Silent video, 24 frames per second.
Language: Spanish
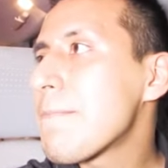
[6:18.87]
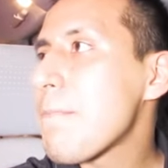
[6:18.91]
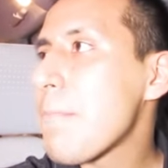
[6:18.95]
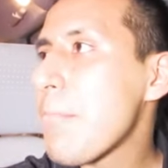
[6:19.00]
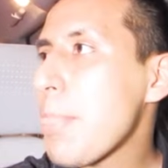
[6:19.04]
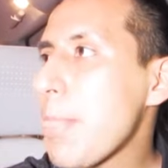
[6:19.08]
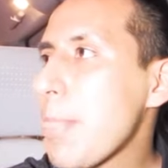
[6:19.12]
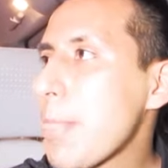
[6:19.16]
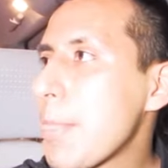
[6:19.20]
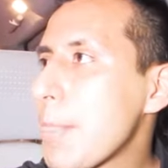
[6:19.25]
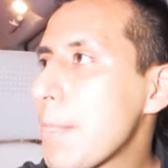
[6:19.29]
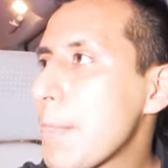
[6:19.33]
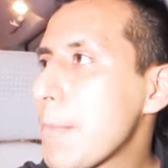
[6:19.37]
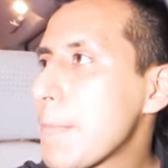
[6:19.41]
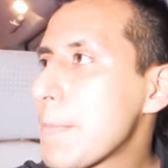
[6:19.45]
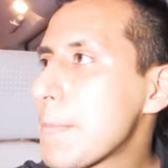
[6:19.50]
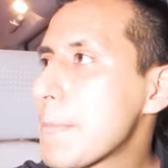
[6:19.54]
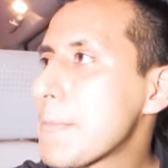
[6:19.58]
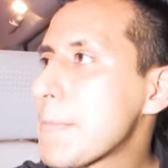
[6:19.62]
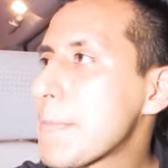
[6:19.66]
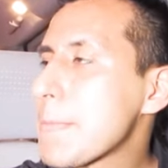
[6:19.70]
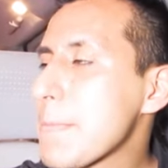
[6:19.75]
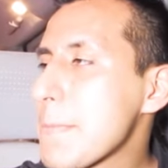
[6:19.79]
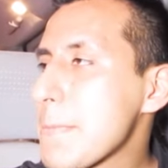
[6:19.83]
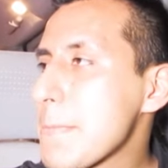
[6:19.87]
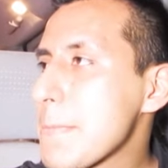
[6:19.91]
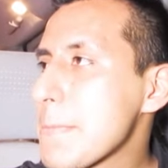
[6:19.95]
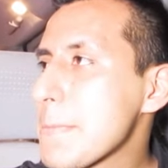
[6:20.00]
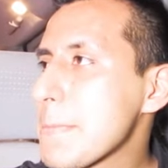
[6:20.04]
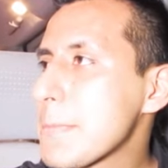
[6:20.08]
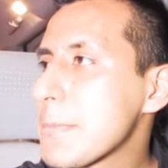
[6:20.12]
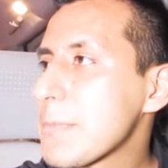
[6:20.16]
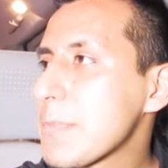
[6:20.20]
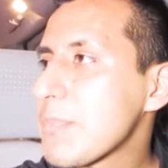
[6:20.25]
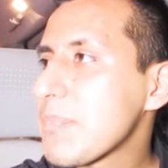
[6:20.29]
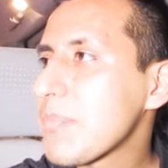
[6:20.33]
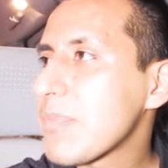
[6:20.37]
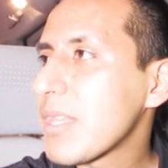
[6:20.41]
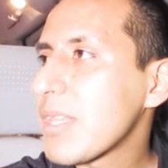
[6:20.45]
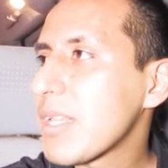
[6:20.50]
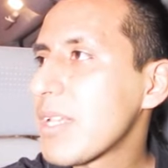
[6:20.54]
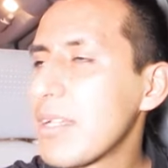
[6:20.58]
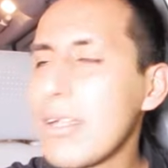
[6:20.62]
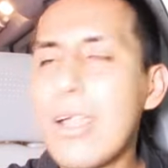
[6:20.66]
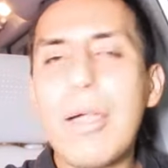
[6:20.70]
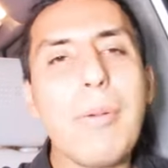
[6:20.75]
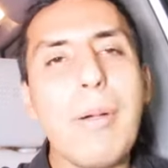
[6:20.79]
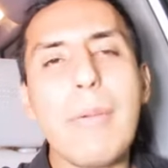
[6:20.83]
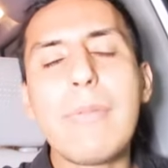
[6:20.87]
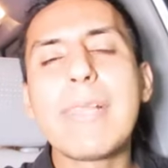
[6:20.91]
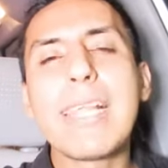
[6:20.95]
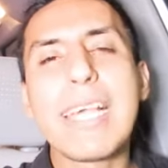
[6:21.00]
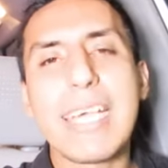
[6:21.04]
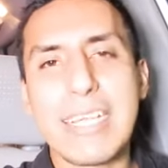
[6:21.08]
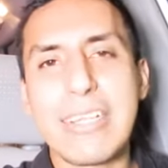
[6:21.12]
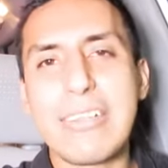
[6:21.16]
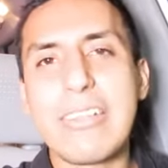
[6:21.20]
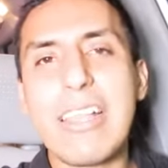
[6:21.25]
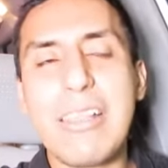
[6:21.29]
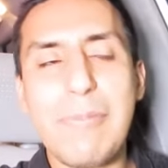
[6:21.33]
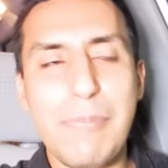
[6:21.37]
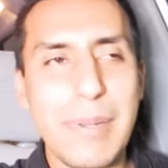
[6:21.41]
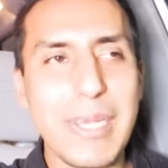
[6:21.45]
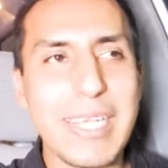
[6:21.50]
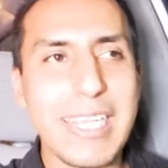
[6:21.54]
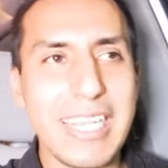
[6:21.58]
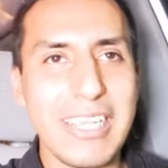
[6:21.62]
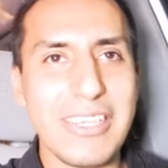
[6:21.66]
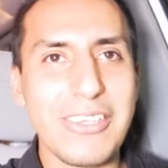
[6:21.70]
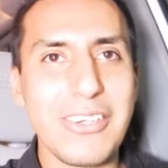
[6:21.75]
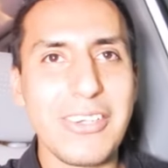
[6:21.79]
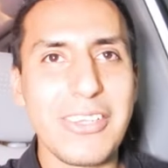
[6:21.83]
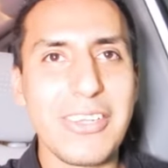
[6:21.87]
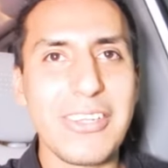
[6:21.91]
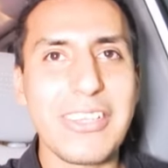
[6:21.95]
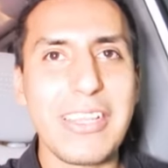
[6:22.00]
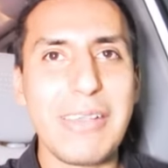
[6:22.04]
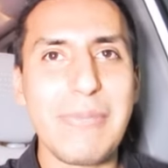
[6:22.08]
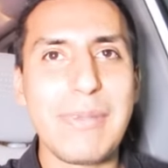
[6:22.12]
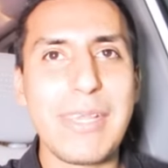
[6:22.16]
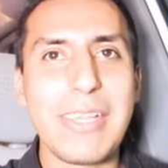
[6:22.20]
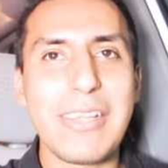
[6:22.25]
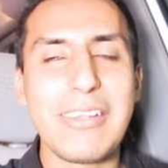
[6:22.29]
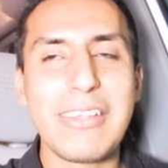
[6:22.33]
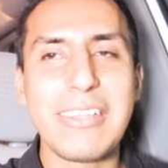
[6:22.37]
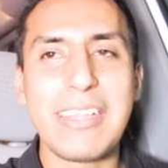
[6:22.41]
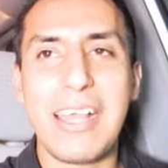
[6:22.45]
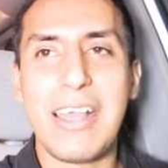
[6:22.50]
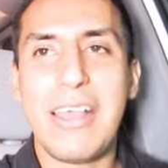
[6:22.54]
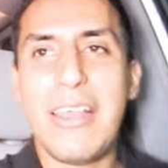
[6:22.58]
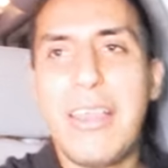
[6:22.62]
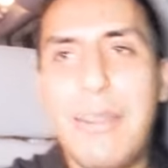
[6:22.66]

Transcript: De donde quiero. Ah, vamos a agarrar unas pizzas, yo creo también ahorita.